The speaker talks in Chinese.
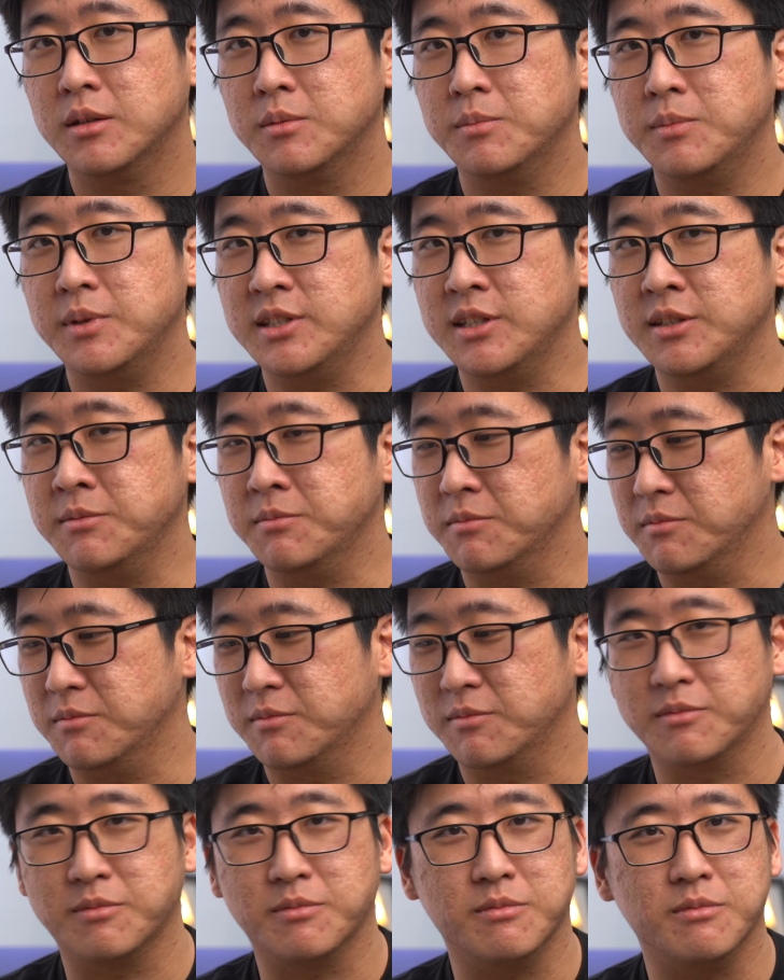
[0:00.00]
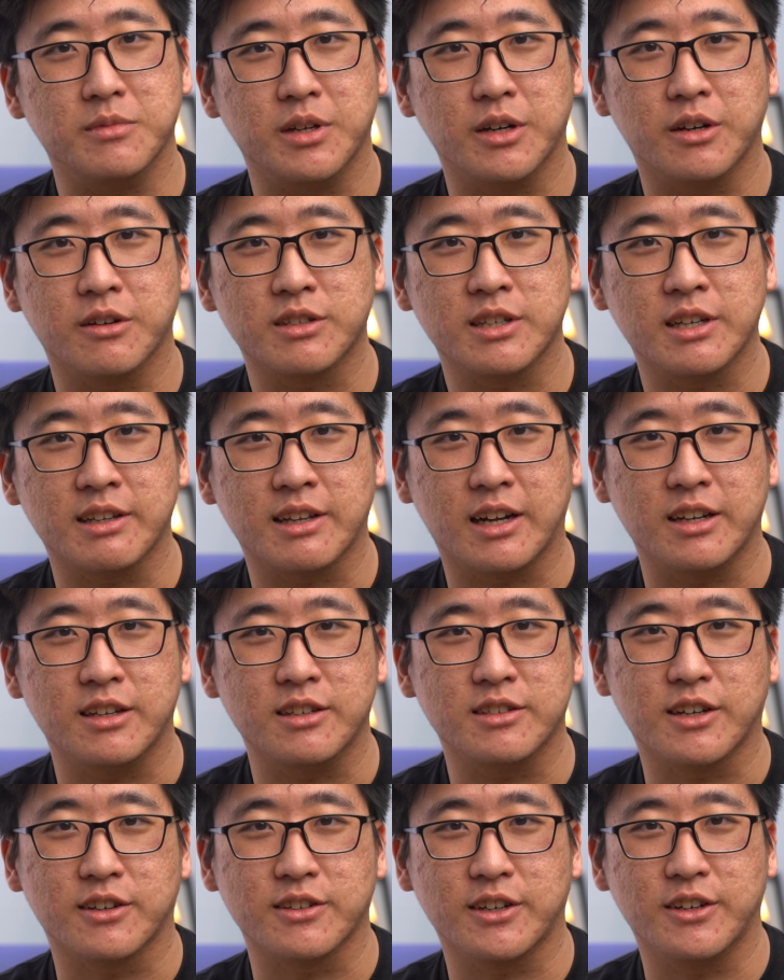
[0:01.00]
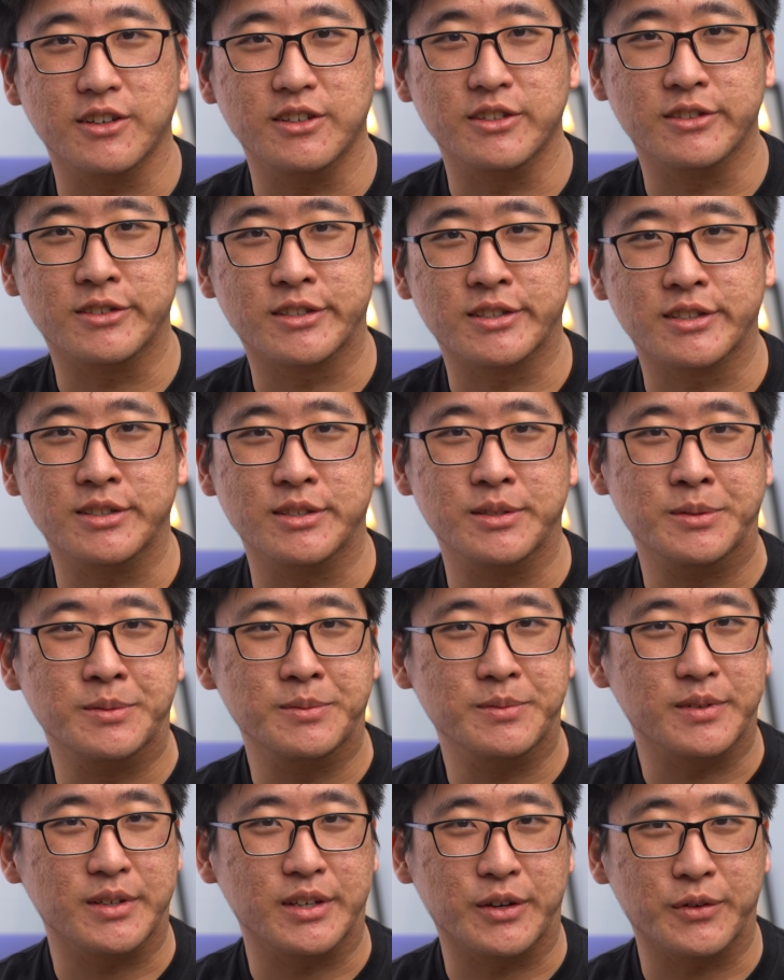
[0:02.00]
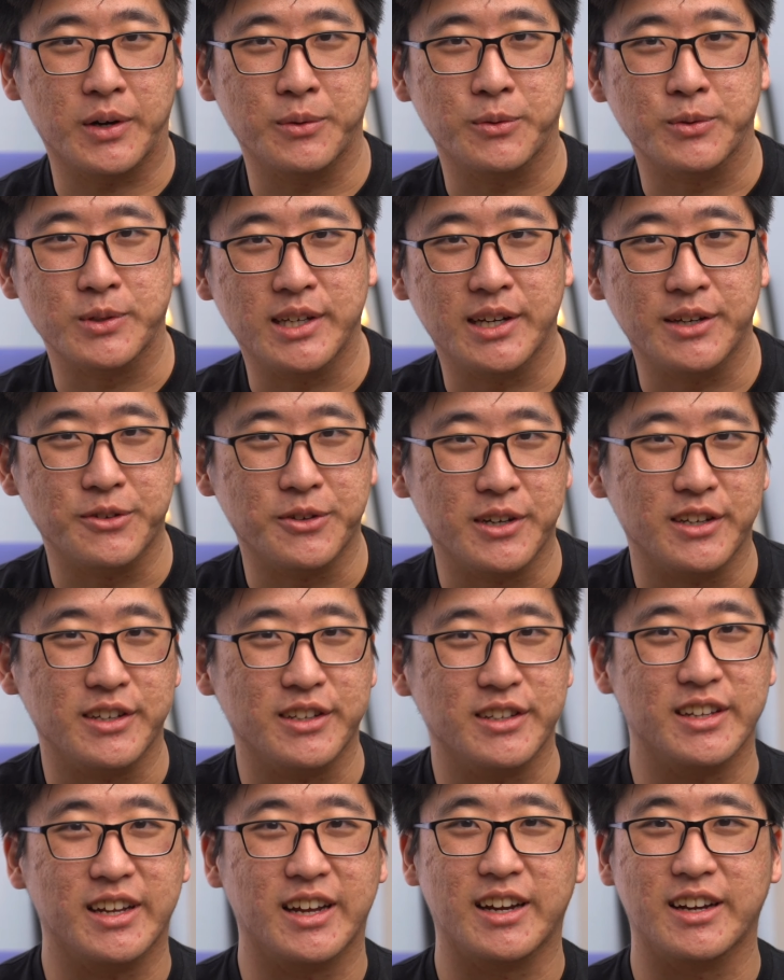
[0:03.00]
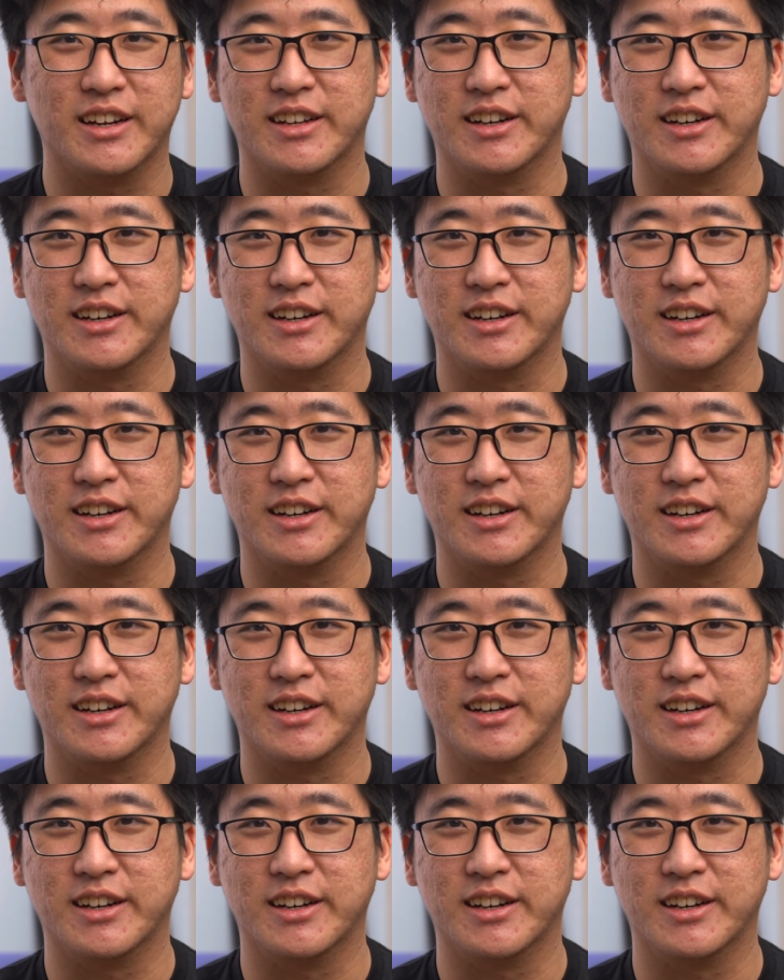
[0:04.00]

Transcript: 毕竟你要在哪里找到一支一万五千元以内，